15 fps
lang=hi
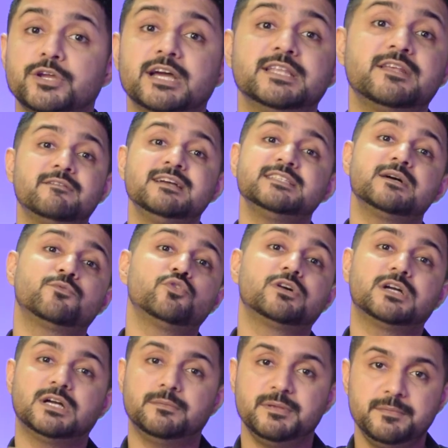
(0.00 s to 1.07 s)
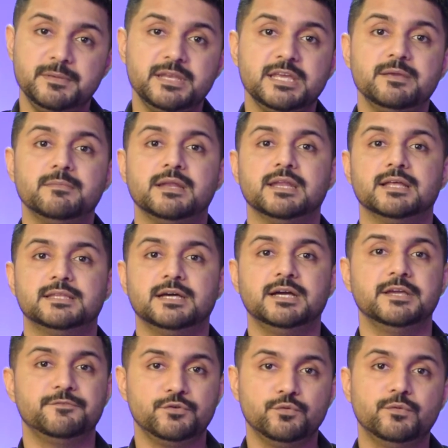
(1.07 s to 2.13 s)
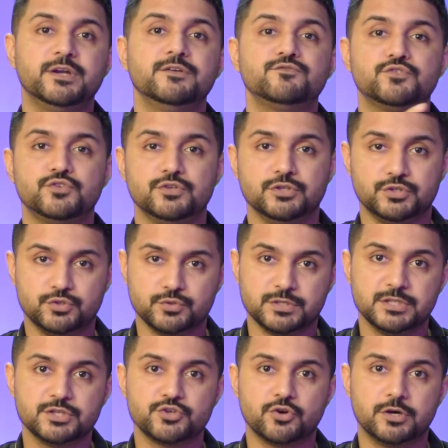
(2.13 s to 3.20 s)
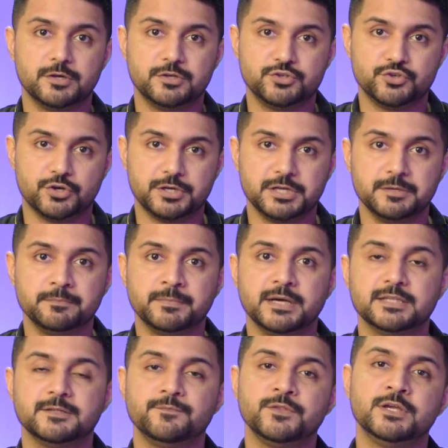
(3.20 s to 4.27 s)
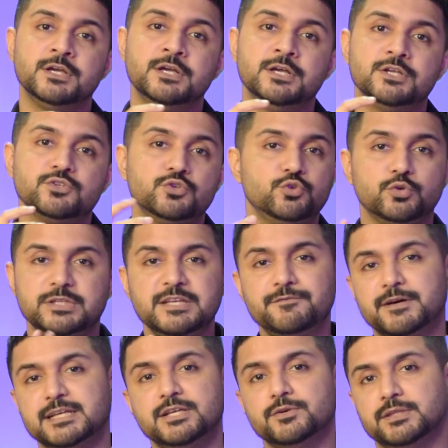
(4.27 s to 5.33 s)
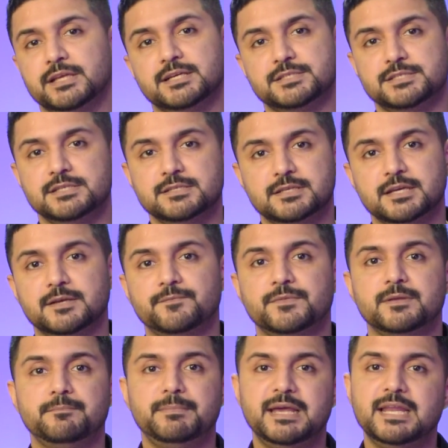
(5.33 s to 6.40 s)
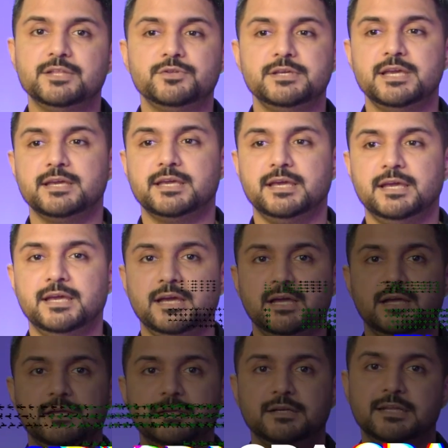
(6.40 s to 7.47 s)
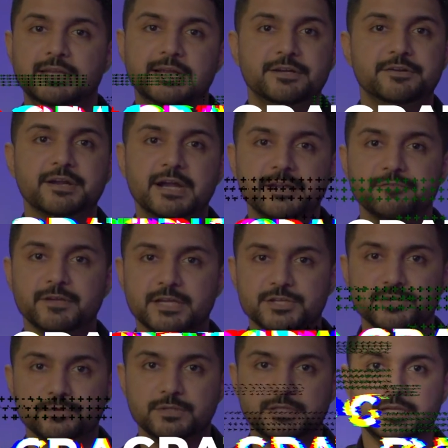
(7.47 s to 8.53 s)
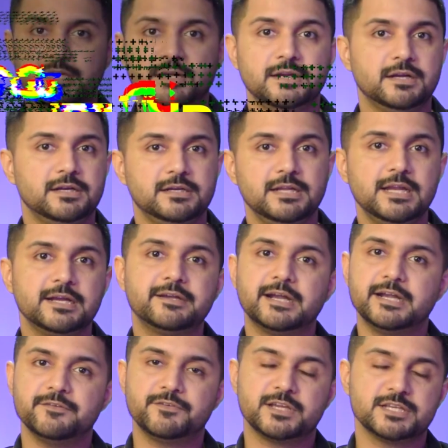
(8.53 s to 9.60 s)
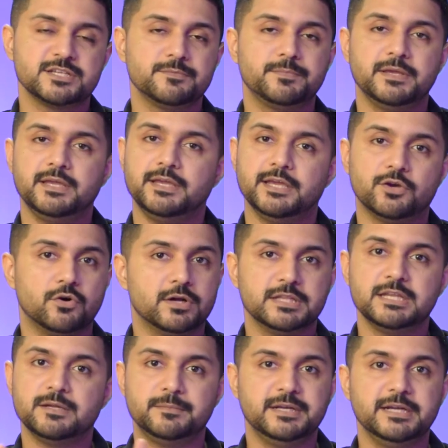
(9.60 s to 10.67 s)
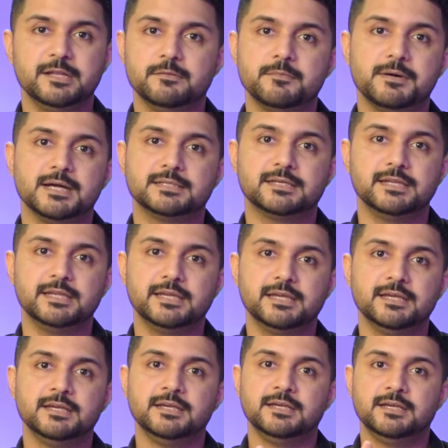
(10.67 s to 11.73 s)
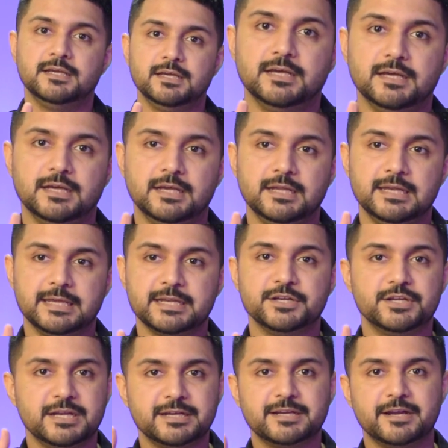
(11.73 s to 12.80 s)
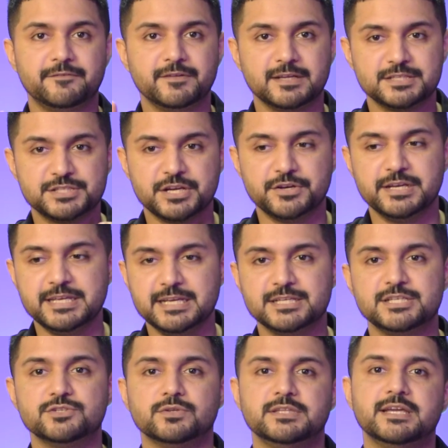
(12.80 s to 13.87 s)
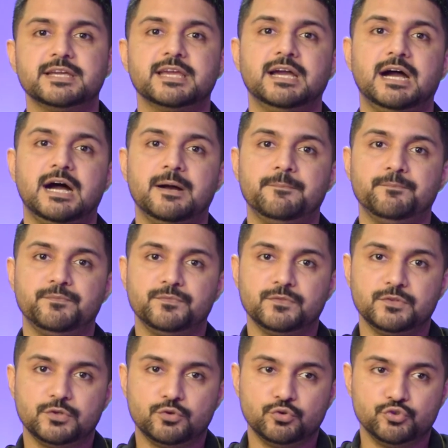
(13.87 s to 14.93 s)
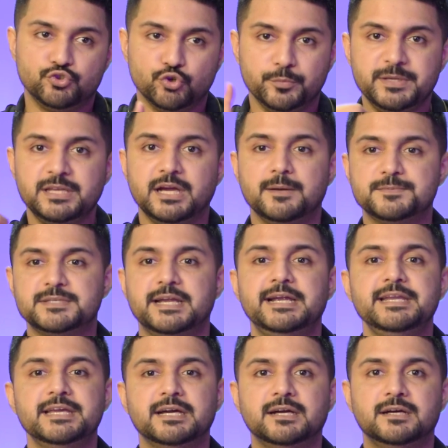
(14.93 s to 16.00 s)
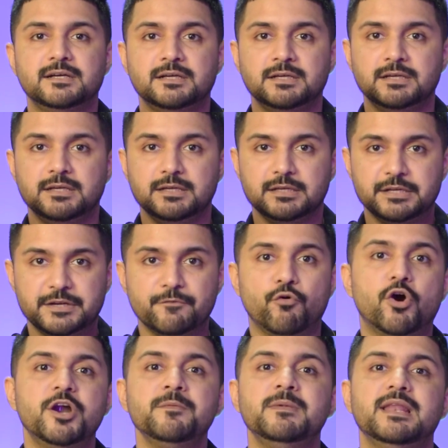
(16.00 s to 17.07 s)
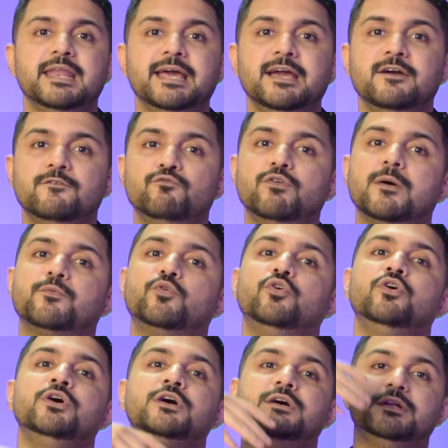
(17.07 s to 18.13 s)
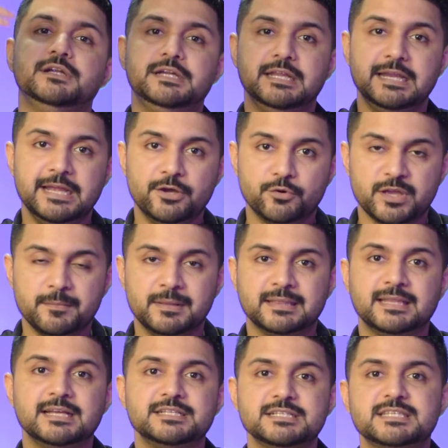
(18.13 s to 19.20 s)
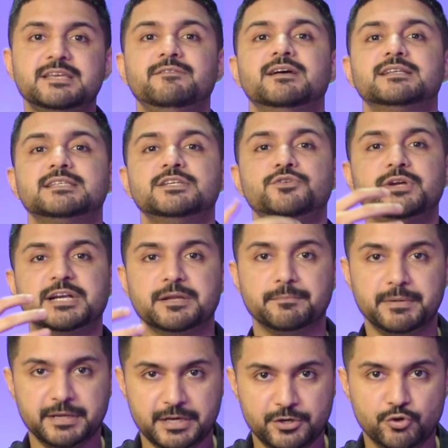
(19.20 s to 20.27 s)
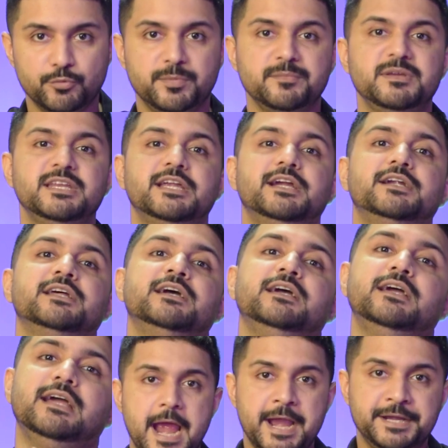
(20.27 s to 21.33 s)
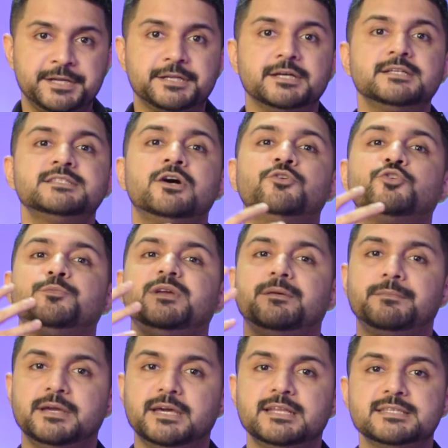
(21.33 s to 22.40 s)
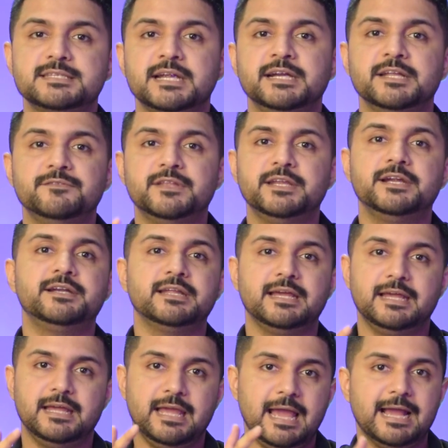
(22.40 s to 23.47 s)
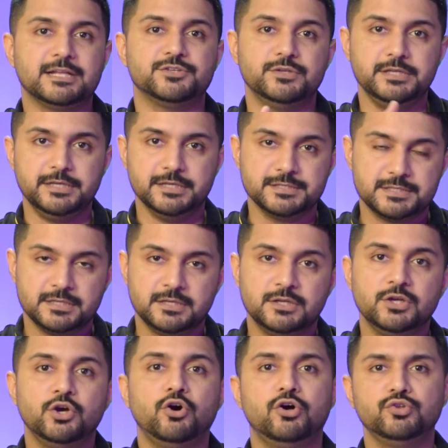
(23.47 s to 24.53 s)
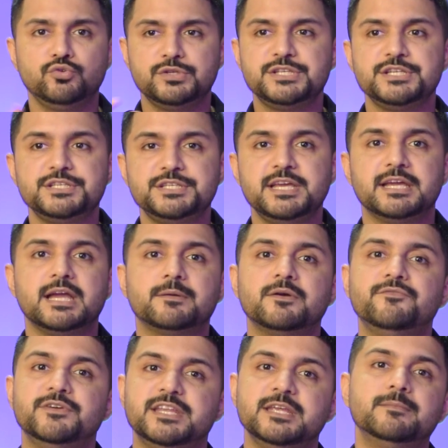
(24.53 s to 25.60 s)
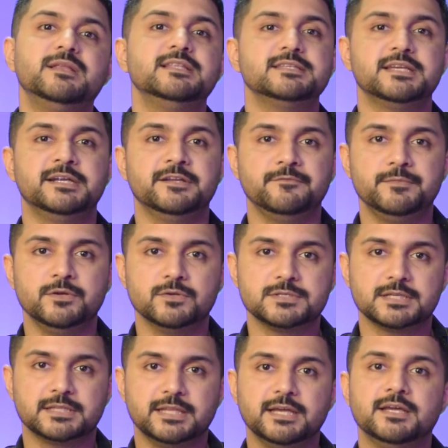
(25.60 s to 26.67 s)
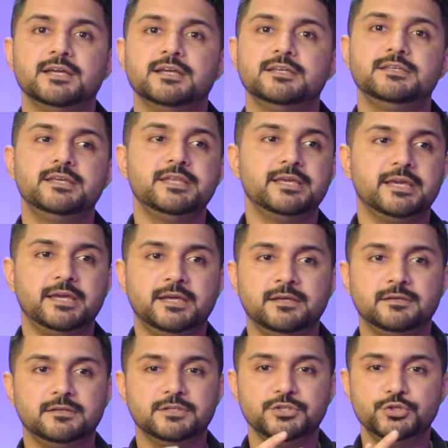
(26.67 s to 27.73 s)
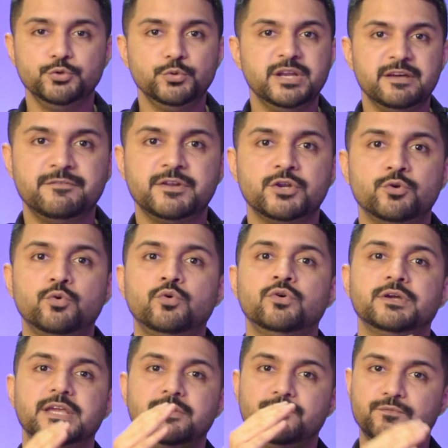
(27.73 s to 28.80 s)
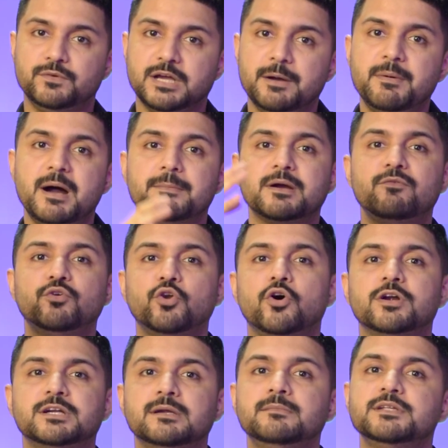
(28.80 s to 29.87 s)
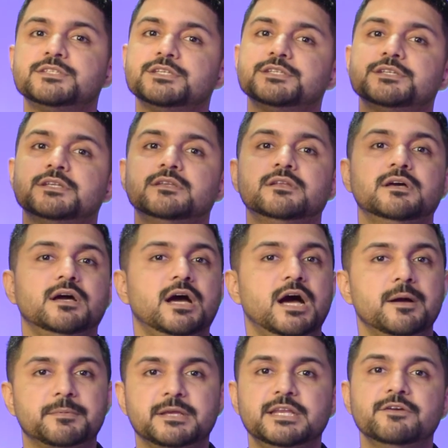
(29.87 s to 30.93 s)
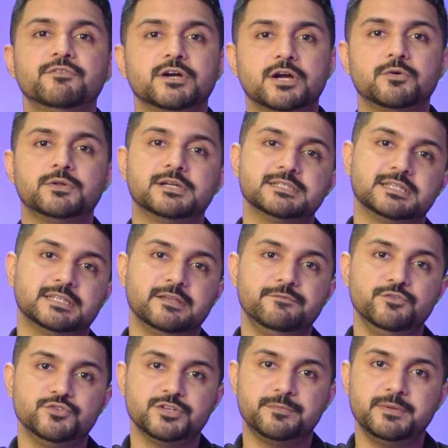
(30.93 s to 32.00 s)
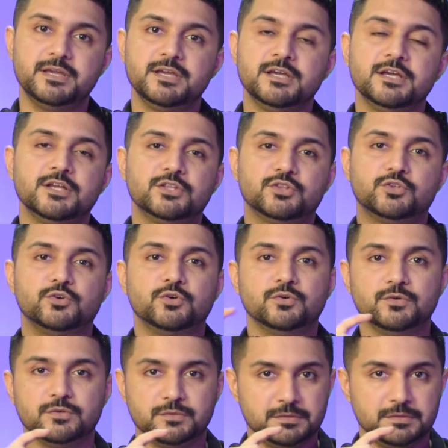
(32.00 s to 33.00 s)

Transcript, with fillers: जो कि अदरवाइज आपको कभी भी नहीं मिलता था इफ़ यू वेड चूज द शॉर्ट शॉर्ट टर्म बाद तो दो तीन फ़ायदे होते हैं इस चीज़ के पहला तो ये कि डिलेट ग्रेटिफिकेशन डिलेट ग्रेटिफिकेशन पे एक और दिन हम डिटेल में बात करेंगे आ, लेकिन डिलेट ग्रेटिफिकेशन जनरली ये चीज़ होती है कि आपको जो भी अपसाइड या रिवॉर्ड मिलना है वो आपको डिले होकर मिलता है जिसकी वजह से यू गेट अ बिगर डोपामीन हिट एंड इट टर्न्स आउट टू बी अ बिगर इंसेंटिव इन इट एक्चुअली इज़ और दूसरी चीज़ ये है कि आपका वेरिएबल इंसेंटिव भी हो सकता है यानी कि यू नेवर नो कि कब आपका वो लॉन्ग टर्म डिसीजन आपके लिए वर्कआउट कर सकता है फ्यूचर में तो